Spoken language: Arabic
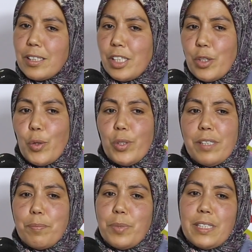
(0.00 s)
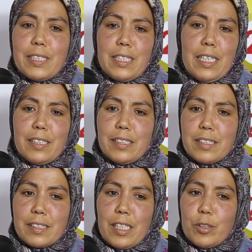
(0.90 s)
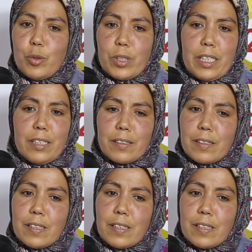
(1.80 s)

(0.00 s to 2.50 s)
ضيعوني ببنتي هاد الناس هادو كان